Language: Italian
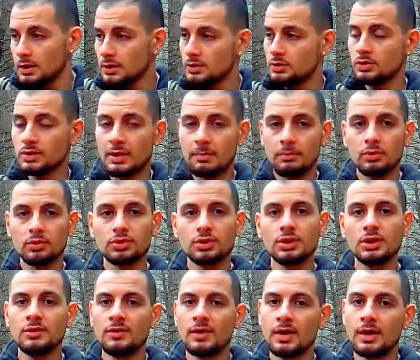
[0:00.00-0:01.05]
In zone
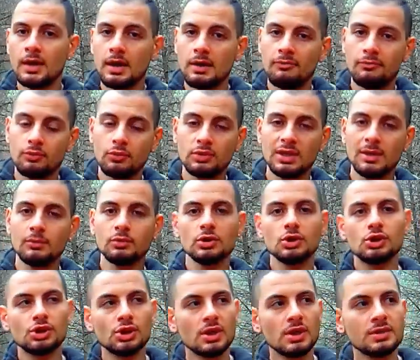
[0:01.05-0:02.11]
boschive affrontiamo
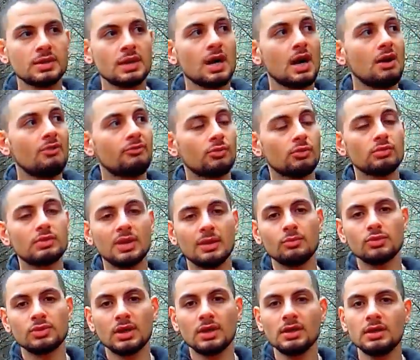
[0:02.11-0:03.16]
discese,
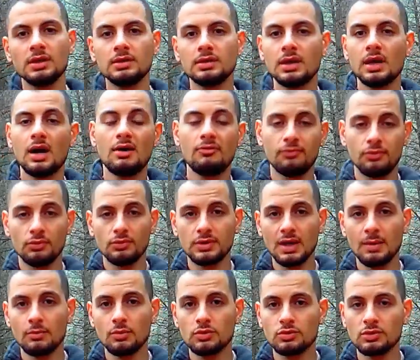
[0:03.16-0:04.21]
affrontiamo salite,
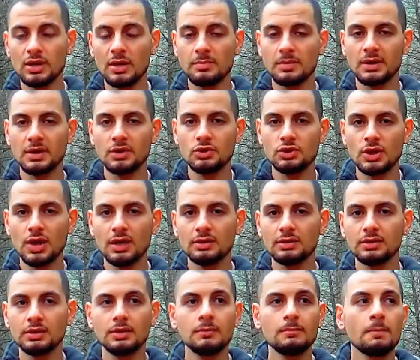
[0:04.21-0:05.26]
affrontiamo zone
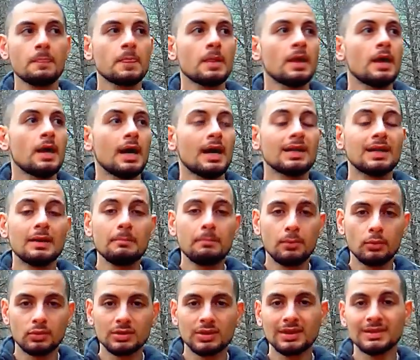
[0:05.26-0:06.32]
pianeggianti ed è
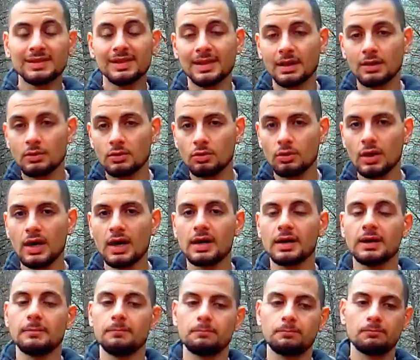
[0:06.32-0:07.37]
importante
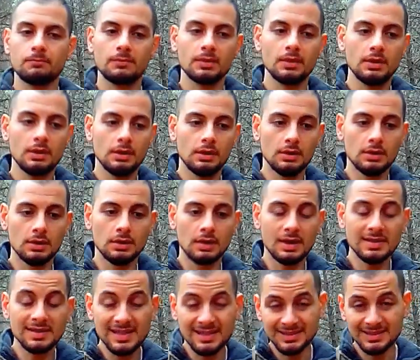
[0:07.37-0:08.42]
calcolare
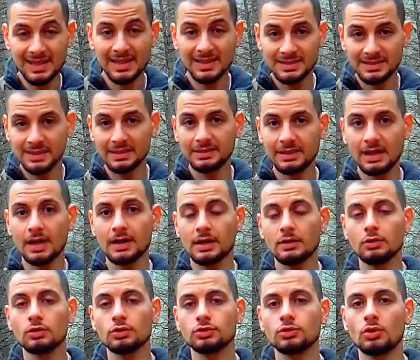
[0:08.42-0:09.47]
eh, e
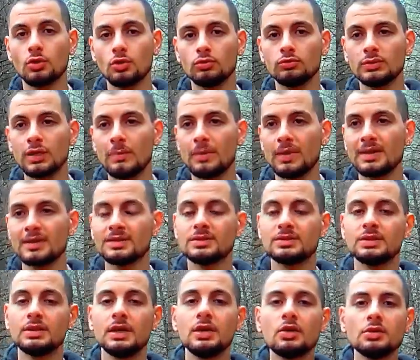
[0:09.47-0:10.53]
settare il nostro
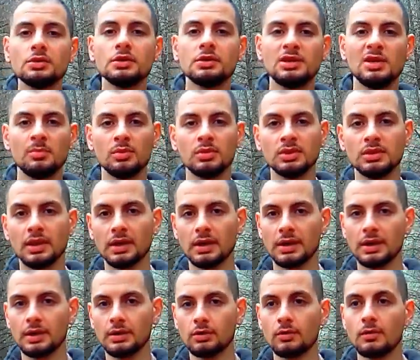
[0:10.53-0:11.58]
contapassi in ogni tipo di
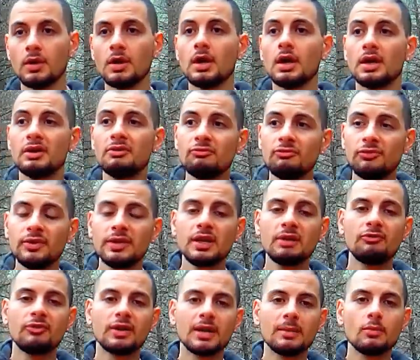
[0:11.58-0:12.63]
terreno
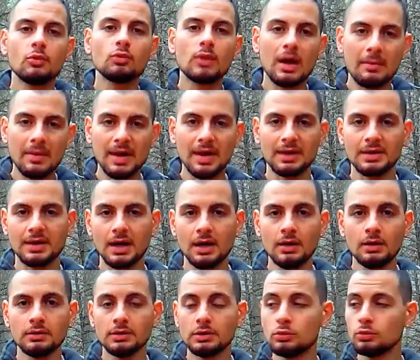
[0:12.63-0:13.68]
Infine faremo una
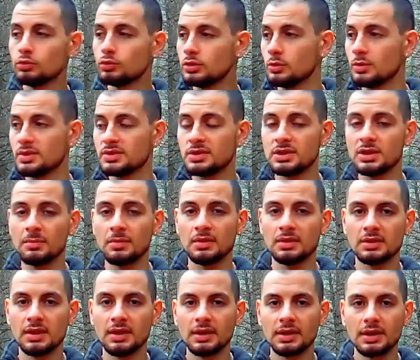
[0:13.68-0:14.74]
media di tutti questi tipi
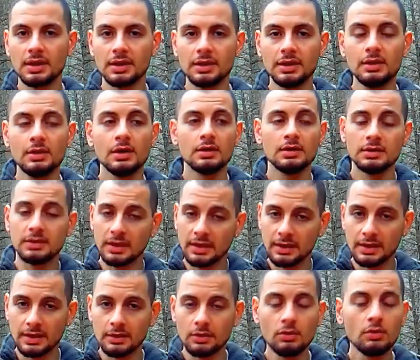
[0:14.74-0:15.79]
di, terreni, di
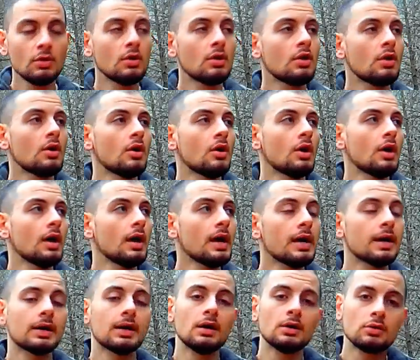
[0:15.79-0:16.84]
terreno
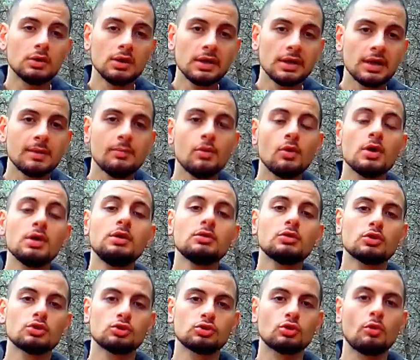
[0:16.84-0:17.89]
e calcoleremo il
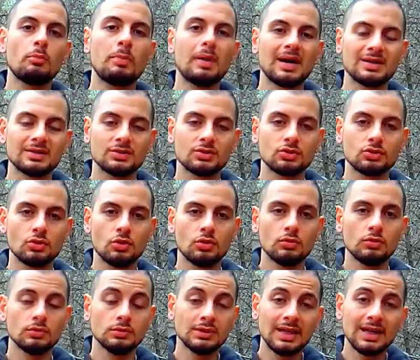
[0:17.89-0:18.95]
nostro
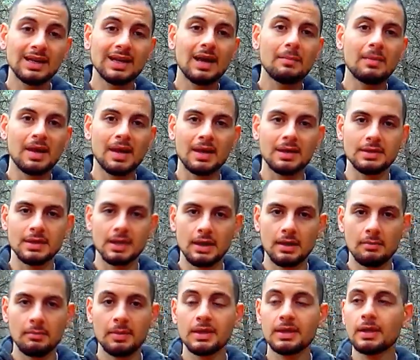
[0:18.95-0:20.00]
passo nella
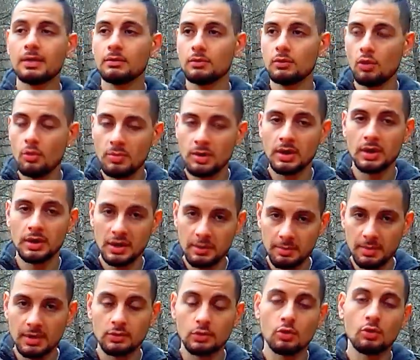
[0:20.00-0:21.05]
media, perché come
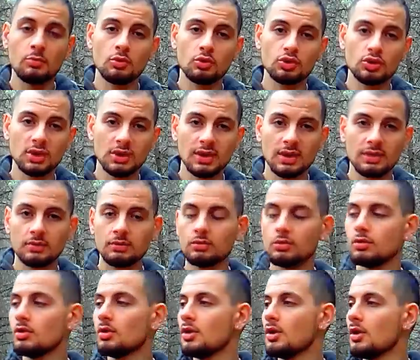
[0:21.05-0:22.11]
ripeto, come ho già
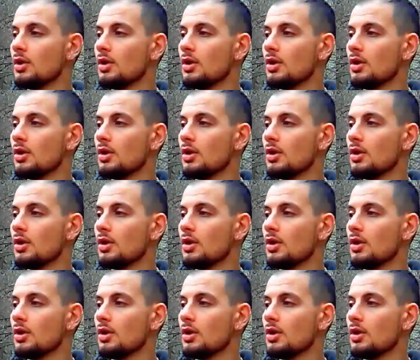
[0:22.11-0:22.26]
detto,